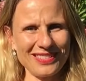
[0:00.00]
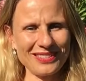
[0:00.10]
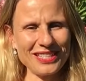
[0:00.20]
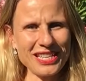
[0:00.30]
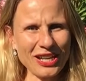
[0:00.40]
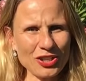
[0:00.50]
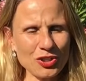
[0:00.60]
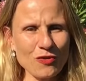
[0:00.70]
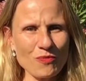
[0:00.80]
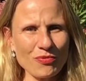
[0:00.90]
d'énergie
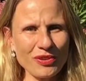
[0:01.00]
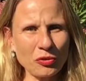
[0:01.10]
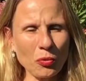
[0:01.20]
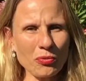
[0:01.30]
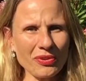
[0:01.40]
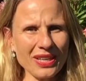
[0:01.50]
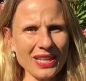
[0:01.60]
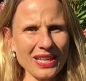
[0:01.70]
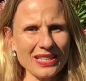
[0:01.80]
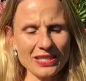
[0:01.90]
que vous pouvez trouver,
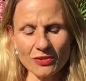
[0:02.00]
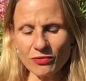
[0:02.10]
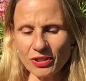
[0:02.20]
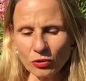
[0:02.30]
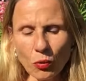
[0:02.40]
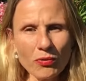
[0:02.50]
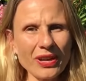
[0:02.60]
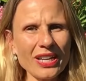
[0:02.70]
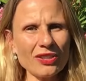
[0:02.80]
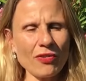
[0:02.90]
vous les
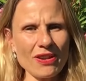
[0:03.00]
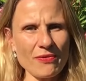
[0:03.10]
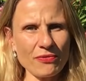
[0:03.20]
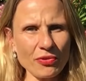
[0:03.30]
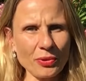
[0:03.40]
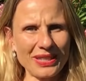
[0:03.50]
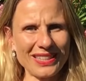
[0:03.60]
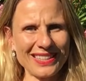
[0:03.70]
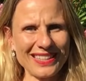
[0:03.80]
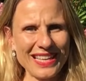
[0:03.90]
trouverez dans les fruits.